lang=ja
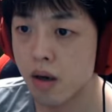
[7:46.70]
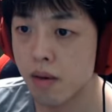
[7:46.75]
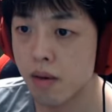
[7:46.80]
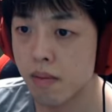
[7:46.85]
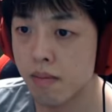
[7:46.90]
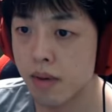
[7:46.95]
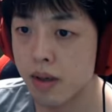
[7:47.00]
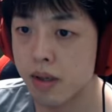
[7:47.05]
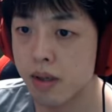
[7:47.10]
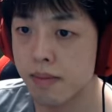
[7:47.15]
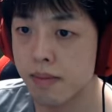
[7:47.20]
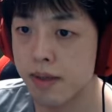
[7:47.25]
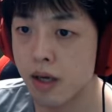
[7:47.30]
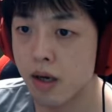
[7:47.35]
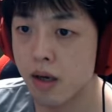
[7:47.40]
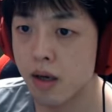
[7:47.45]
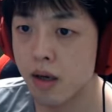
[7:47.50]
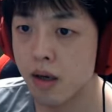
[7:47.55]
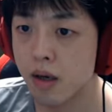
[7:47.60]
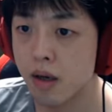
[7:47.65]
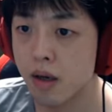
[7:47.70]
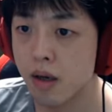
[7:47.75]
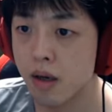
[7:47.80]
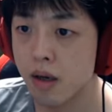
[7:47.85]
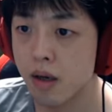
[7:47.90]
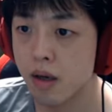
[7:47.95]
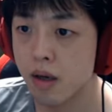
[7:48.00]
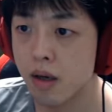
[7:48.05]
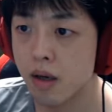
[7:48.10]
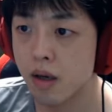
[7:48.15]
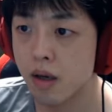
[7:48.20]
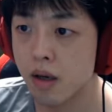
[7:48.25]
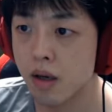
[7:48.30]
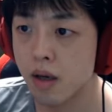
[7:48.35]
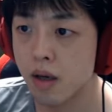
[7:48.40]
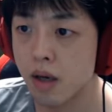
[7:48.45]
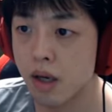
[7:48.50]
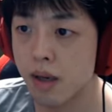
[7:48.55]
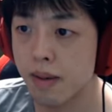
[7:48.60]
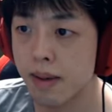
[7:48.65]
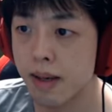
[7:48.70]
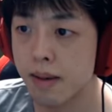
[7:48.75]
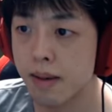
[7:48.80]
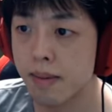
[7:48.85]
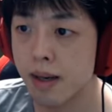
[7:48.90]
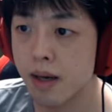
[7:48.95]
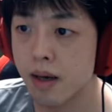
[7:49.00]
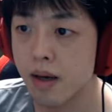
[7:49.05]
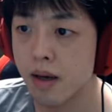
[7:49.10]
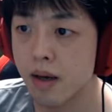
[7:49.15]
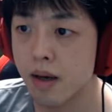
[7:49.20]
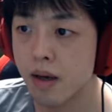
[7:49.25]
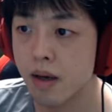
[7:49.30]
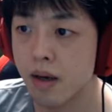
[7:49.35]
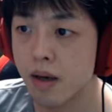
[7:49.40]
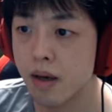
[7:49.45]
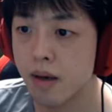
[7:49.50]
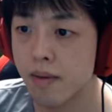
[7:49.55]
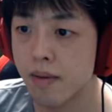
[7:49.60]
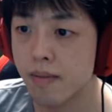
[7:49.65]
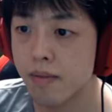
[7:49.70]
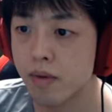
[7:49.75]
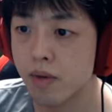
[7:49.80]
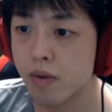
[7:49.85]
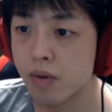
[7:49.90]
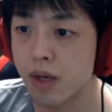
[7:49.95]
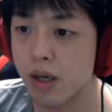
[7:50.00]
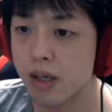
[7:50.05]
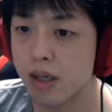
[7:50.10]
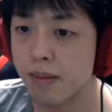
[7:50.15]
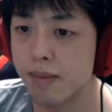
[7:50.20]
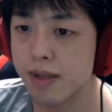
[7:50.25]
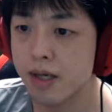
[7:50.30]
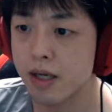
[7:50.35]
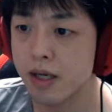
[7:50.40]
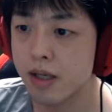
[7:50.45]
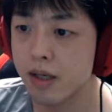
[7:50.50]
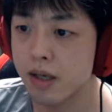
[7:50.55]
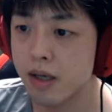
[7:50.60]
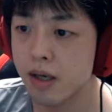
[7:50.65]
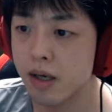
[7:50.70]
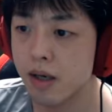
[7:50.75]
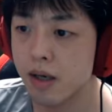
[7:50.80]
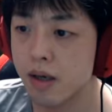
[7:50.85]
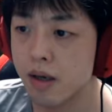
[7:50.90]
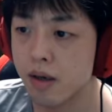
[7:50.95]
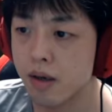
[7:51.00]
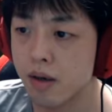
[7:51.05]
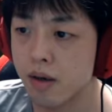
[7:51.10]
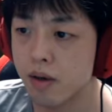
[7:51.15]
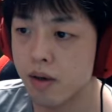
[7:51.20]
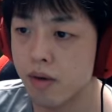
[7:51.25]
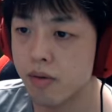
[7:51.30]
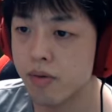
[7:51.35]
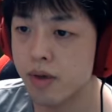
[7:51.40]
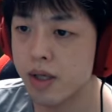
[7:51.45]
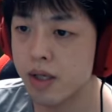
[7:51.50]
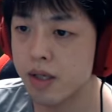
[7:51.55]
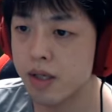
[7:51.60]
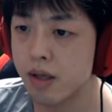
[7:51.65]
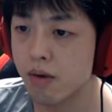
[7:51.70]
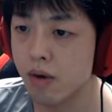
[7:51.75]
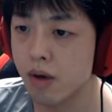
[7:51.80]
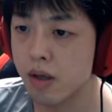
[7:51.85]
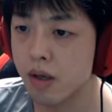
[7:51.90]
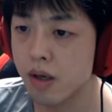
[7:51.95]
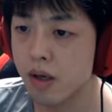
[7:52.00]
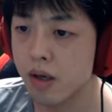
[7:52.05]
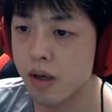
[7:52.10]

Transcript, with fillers: バレたみたい。あ、やばいやばい。どっかいたみたいだね。上にいたのかな